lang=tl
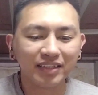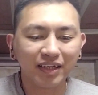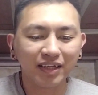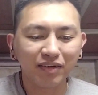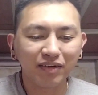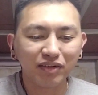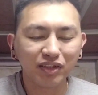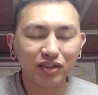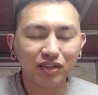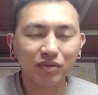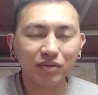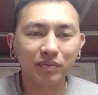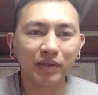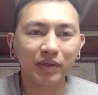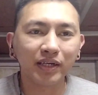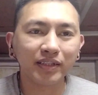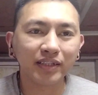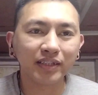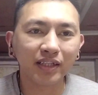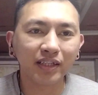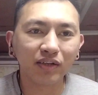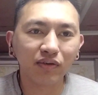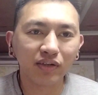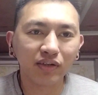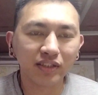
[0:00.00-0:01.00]
tawag ito
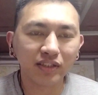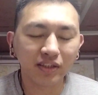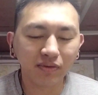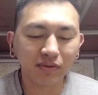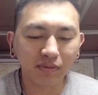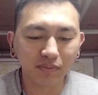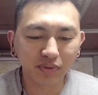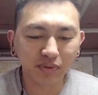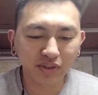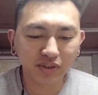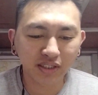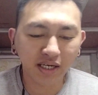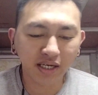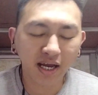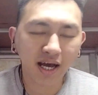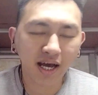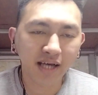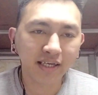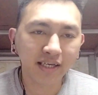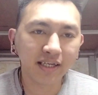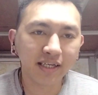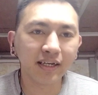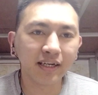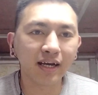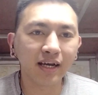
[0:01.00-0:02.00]
maganda daw kasi wag mo
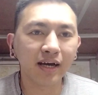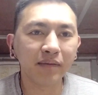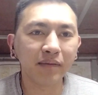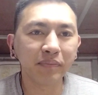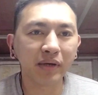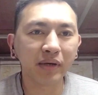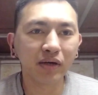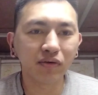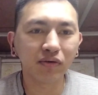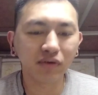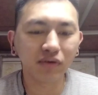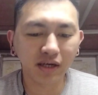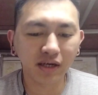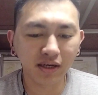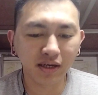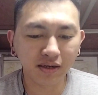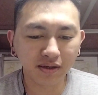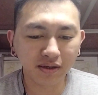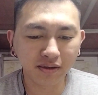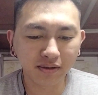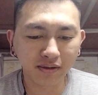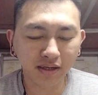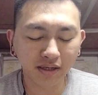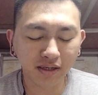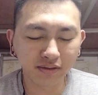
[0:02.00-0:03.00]
sanayin na meron
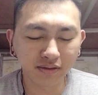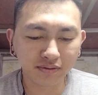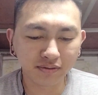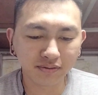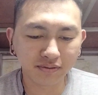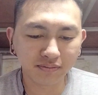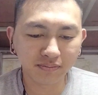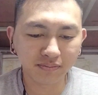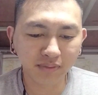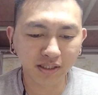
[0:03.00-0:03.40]
kang ano,